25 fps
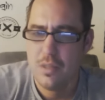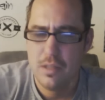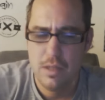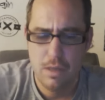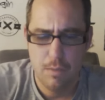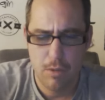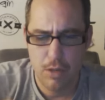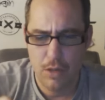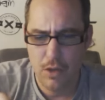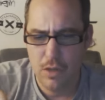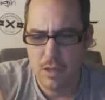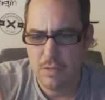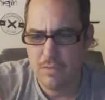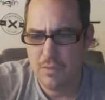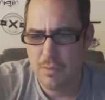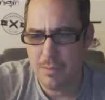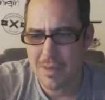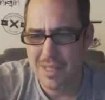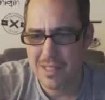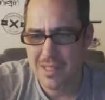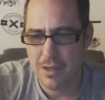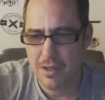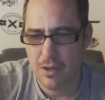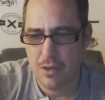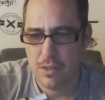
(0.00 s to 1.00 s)
Sieht aber auch noch nicht
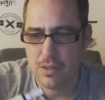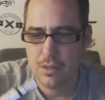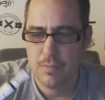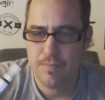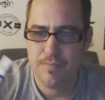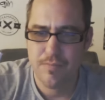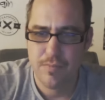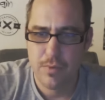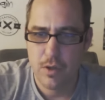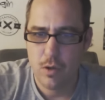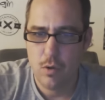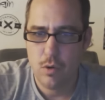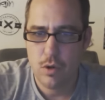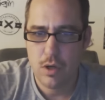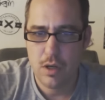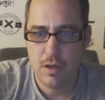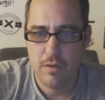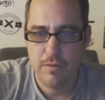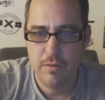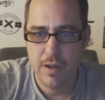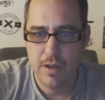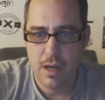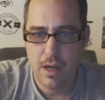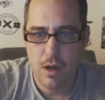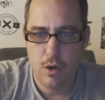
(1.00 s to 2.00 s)
viel besser aus.
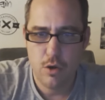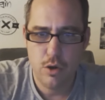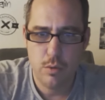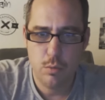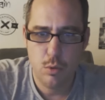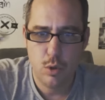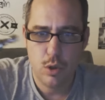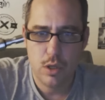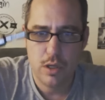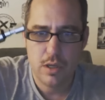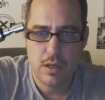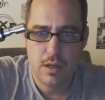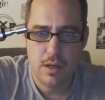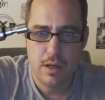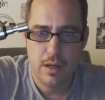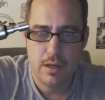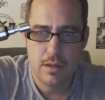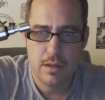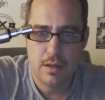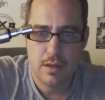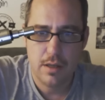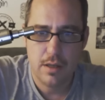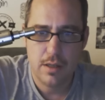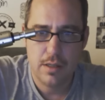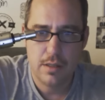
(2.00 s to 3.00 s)
Okay, wäre auch eine
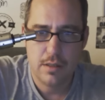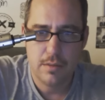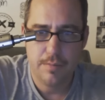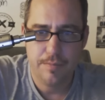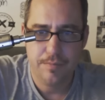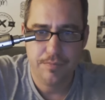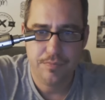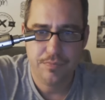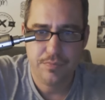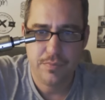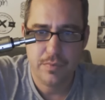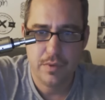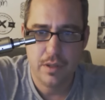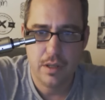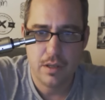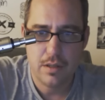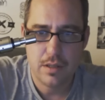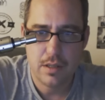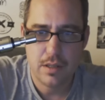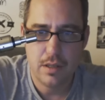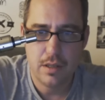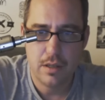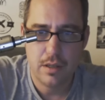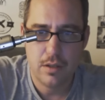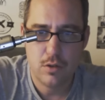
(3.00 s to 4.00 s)
Möglichkeit halt,
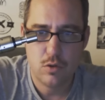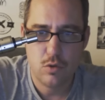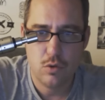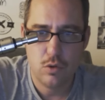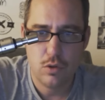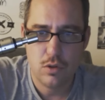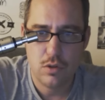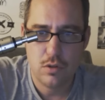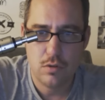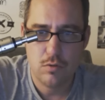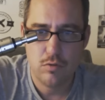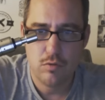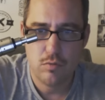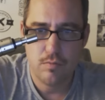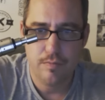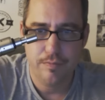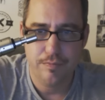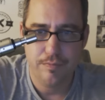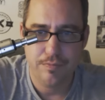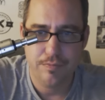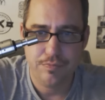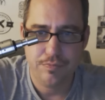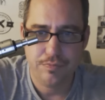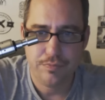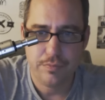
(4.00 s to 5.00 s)
das Gerät zu nutzen.
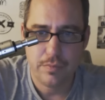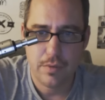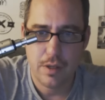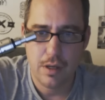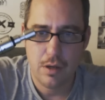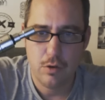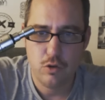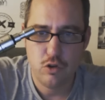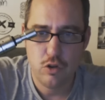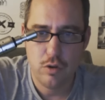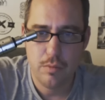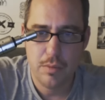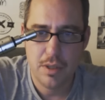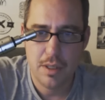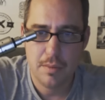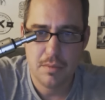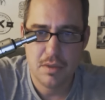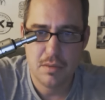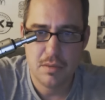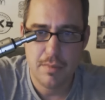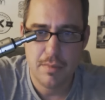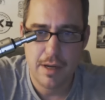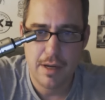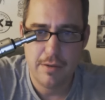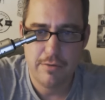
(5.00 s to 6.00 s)
Schön mit
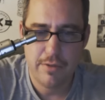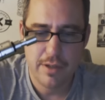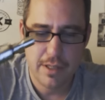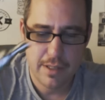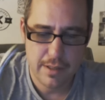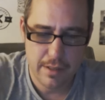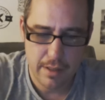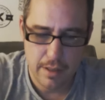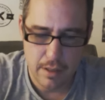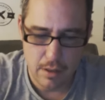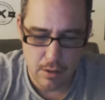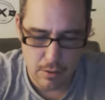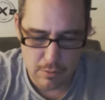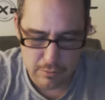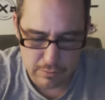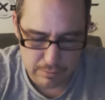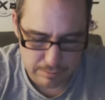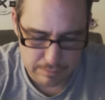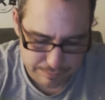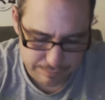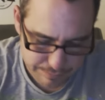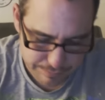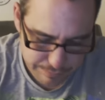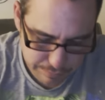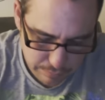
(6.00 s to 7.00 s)
dem Smile da
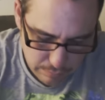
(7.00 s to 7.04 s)
drauf.